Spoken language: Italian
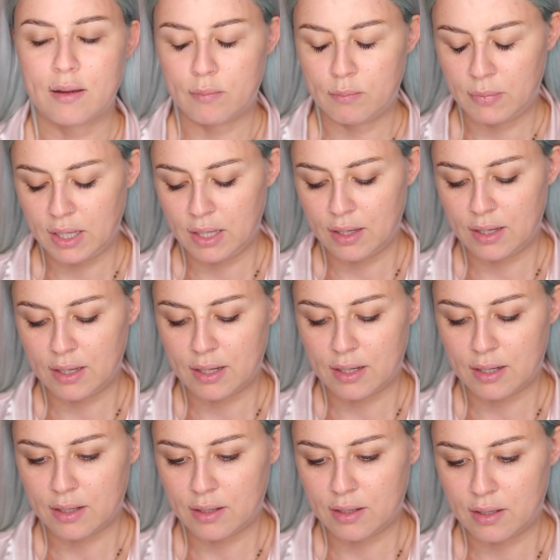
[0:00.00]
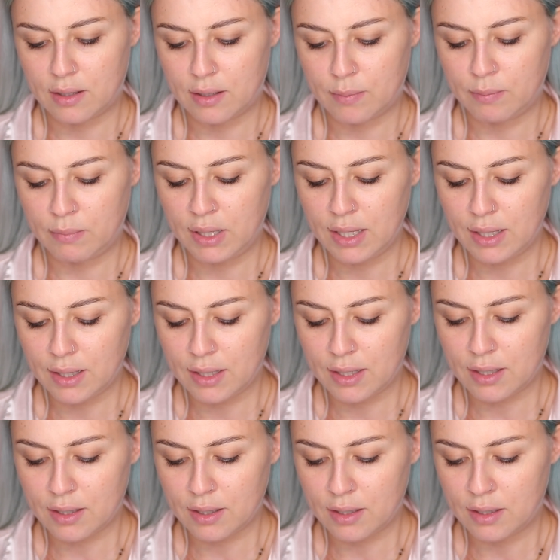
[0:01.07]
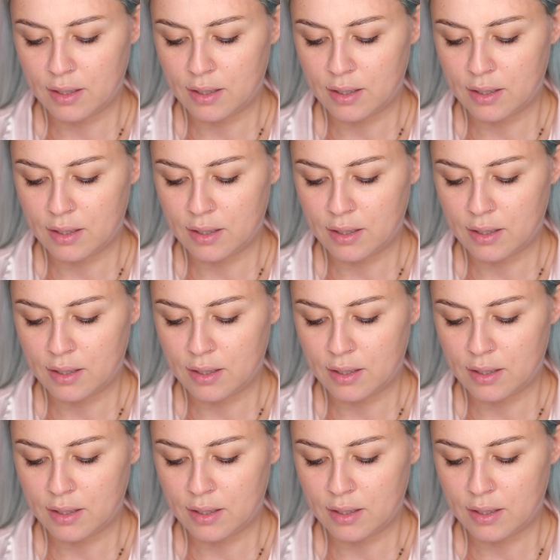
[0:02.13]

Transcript: mineral, minera,